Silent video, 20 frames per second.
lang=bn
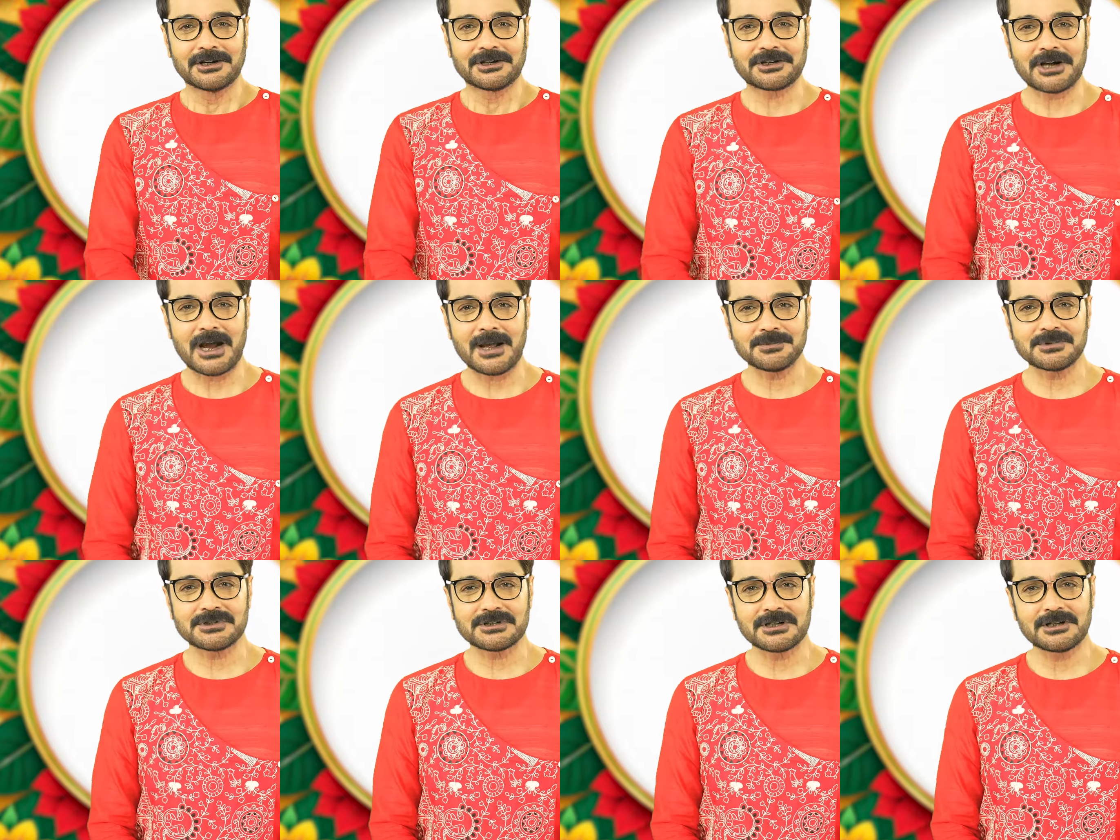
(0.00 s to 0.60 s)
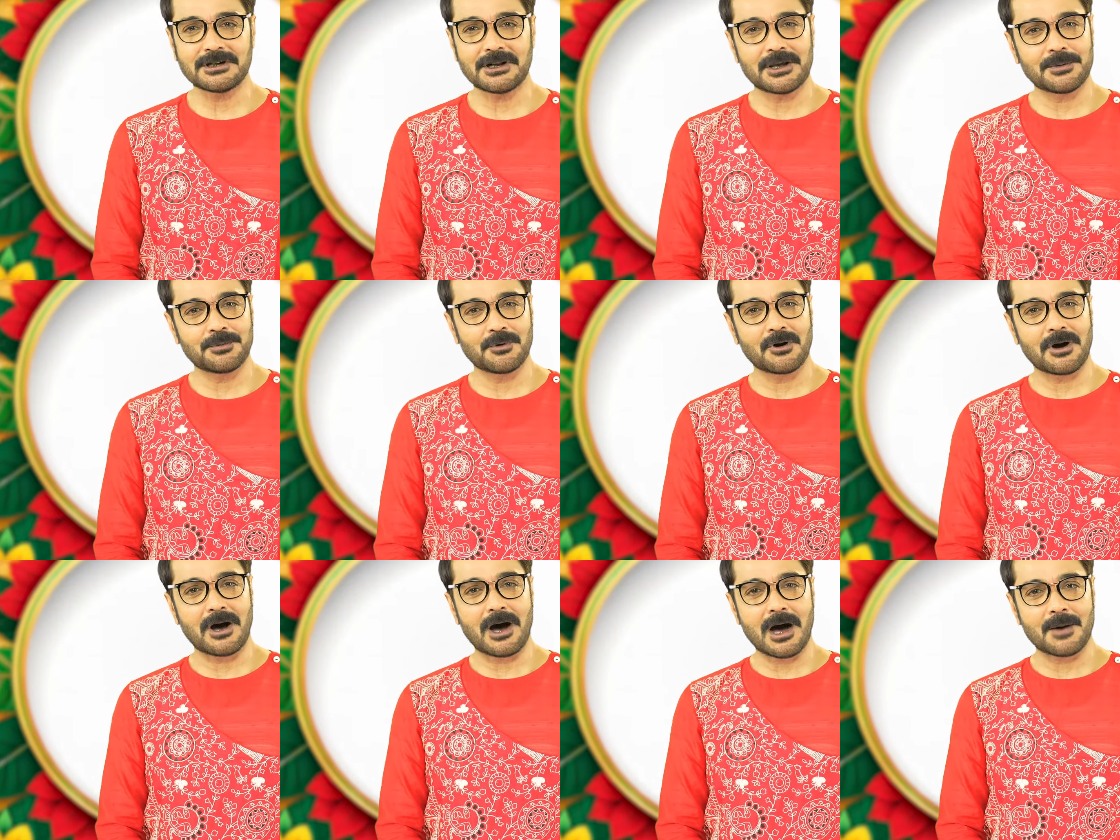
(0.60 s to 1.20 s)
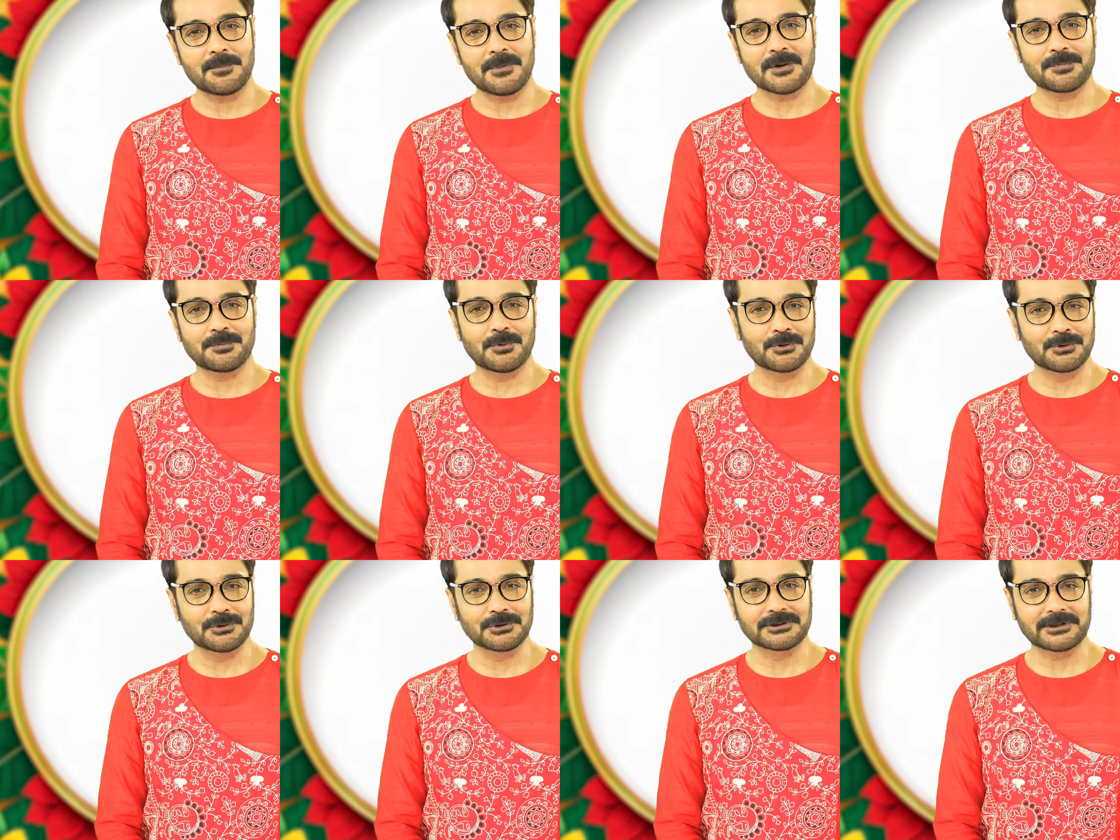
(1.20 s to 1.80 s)
শ্যামস্টিল এবং আমার
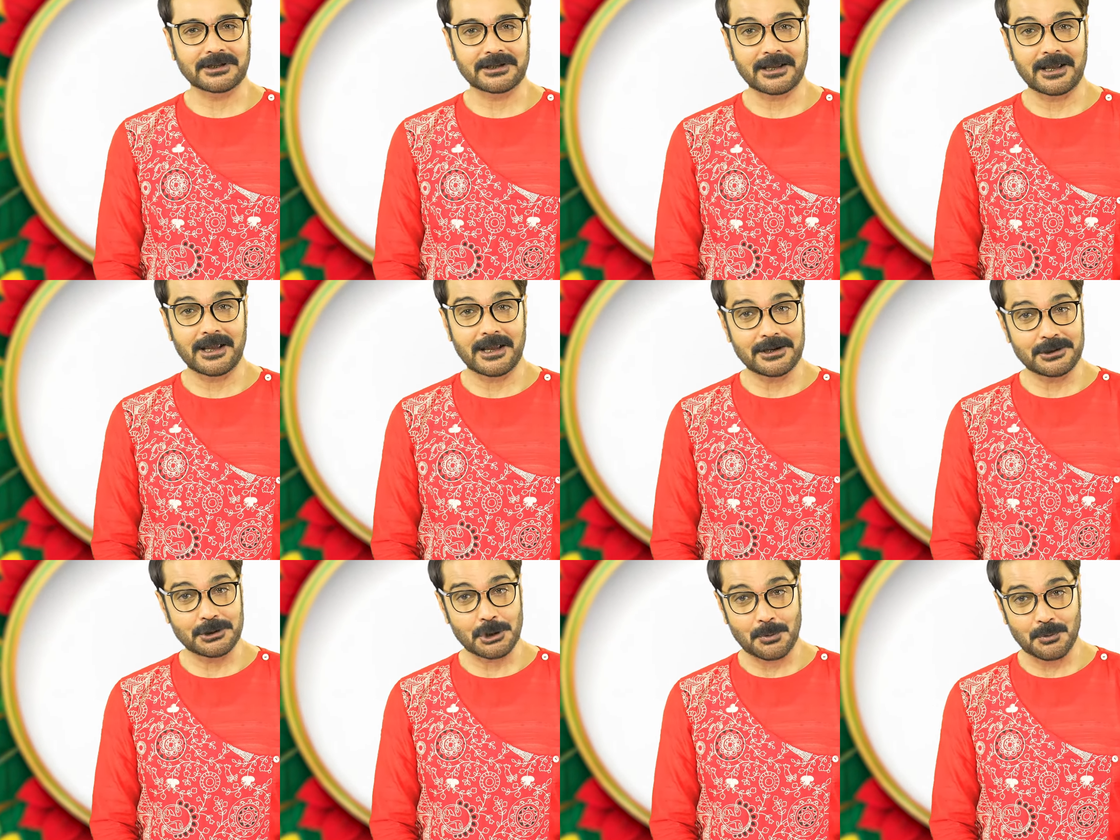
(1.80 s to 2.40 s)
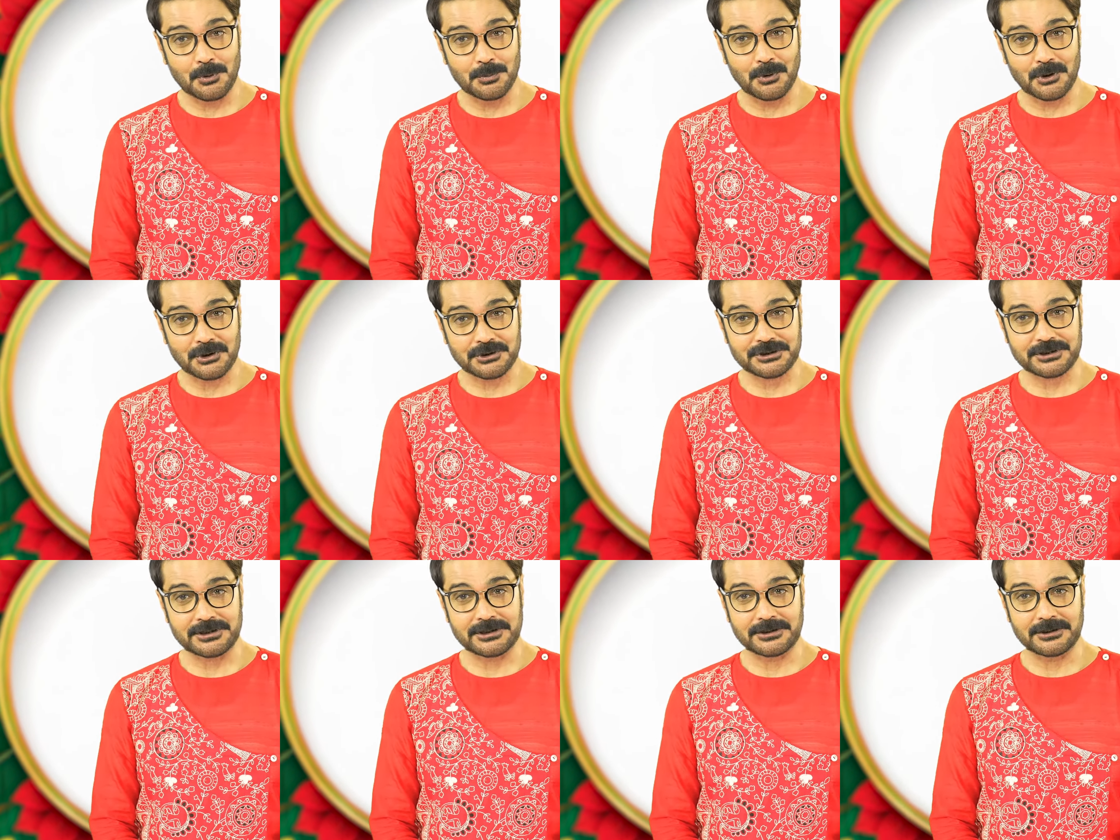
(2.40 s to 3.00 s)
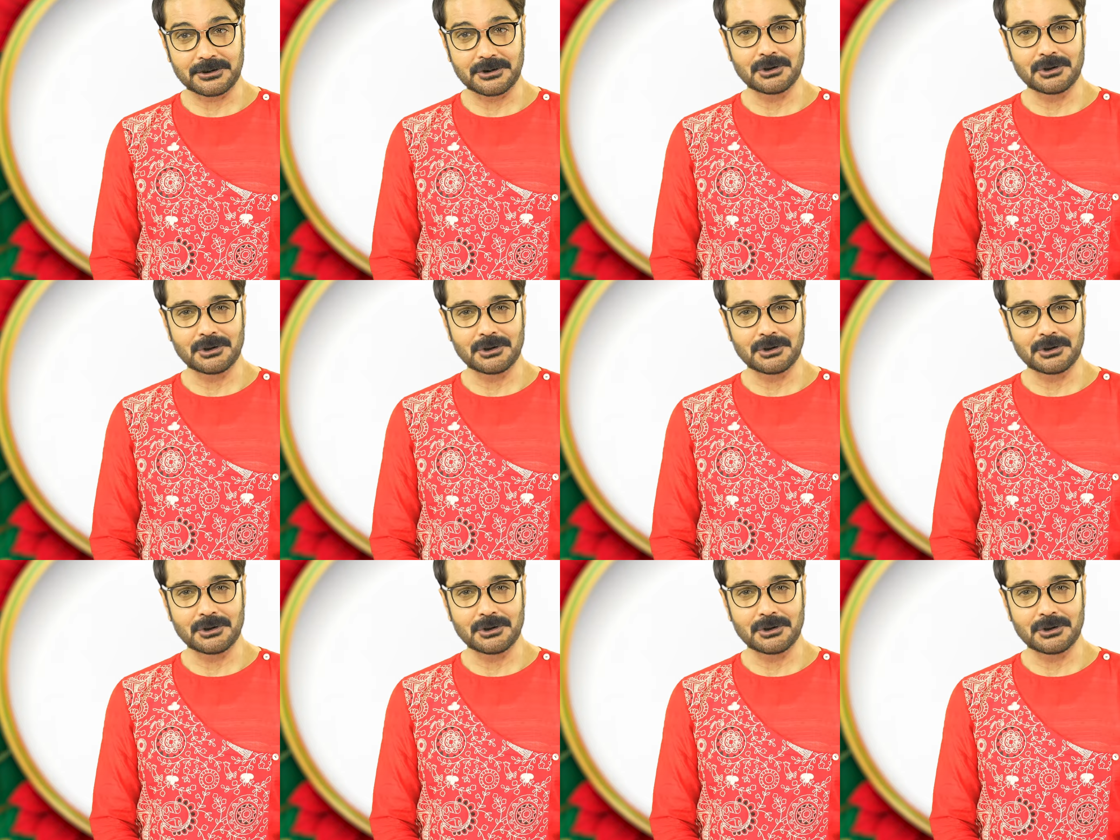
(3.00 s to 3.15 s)
পক্ষ থেকে এই নববর্ষে